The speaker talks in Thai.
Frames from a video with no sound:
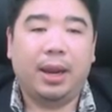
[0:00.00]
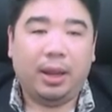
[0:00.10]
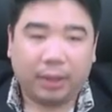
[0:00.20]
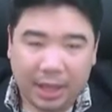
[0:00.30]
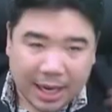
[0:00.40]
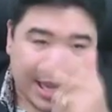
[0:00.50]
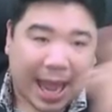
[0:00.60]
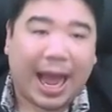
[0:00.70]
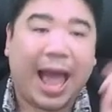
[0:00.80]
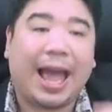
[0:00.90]
ที่เหลือย้าย
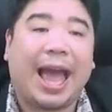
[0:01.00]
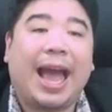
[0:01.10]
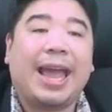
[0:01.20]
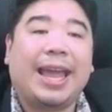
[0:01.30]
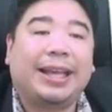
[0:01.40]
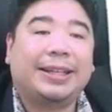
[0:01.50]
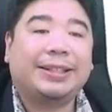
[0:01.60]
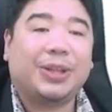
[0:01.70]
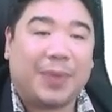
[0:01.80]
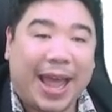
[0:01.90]
ข้างหาค่า x
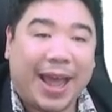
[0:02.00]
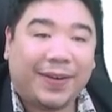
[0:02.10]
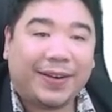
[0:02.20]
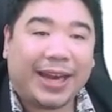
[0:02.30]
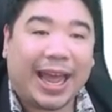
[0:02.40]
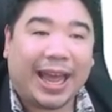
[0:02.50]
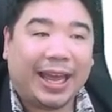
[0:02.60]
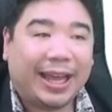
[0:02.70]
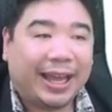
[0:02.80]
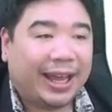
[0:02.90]
จบแล้วนะฮะ
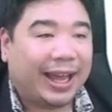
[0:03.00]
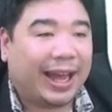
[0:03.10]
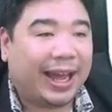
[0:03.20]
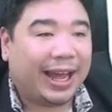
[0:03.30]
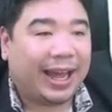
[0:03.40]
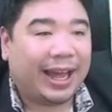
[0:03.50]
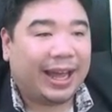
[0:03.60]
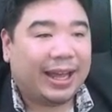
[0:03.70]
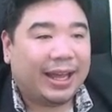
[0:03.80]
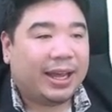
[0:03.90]
อ่า
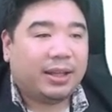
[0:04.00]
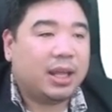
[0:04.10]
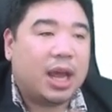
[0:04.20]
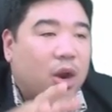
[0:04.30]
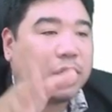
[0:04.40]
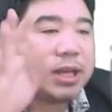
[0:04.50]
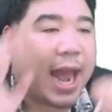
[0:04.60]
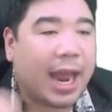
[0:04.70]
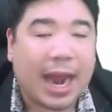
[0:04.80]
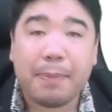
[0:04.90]
ที่เหลือน้องจะย้า
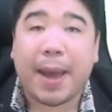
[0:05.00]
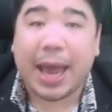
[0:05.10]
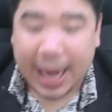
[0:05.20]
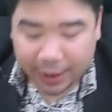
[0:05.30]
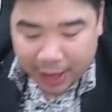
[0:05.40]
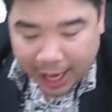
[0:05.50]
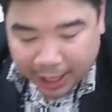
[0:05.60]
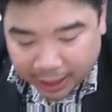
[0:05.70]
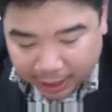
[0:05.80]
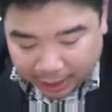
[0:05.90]
ยอะไรไปอะไรก็ได้
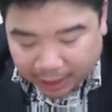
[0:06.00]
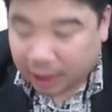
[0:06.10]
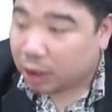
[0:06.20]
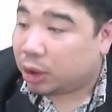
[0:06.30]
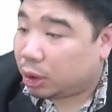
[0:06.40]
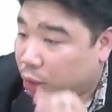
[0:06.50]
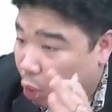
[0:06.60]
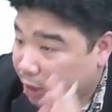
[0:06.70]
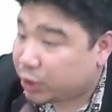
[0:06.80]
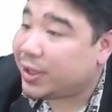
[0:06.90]
โด
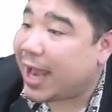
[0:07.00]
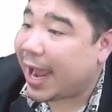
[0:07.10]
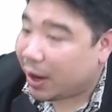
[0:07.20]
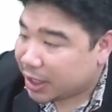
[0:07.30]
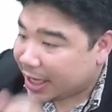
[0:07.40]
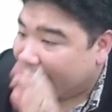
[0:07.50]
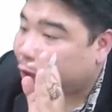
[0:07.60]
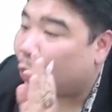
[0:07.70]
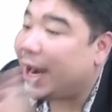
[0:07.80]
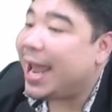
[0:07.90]
ยส่วนใหญ่เขาจะย้าย
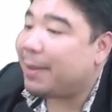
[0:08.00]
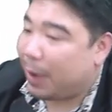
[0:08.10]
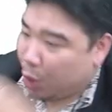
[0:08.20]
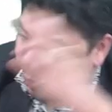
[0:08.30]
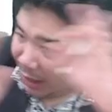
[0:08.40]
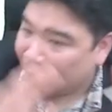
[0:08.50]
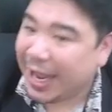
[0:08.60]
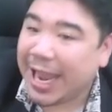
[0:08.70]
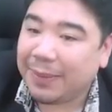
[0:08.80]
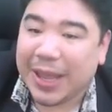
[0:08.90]
ตัวเลขไปรวมกับตัวเล
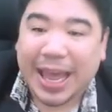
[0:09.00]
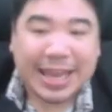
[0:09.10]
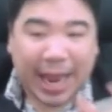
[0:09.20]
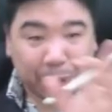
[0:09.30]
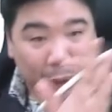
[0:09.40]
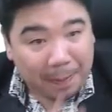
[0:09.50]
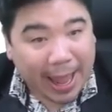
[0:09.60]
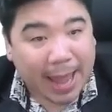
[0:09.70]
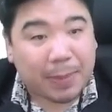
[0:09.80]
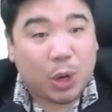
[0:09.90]
ข ย้ายตัวแปร
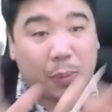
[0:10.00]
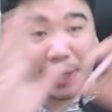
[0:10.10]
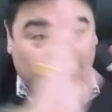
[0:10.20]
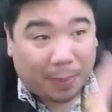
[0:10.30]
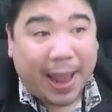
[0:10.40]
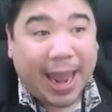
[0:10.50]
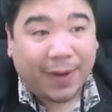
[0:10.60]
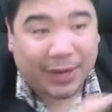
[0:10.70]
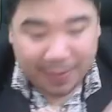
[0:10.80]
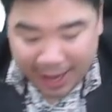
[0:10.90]
ไปรวมกับตัวแปร โอ
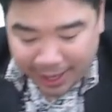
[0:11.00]
เคไหม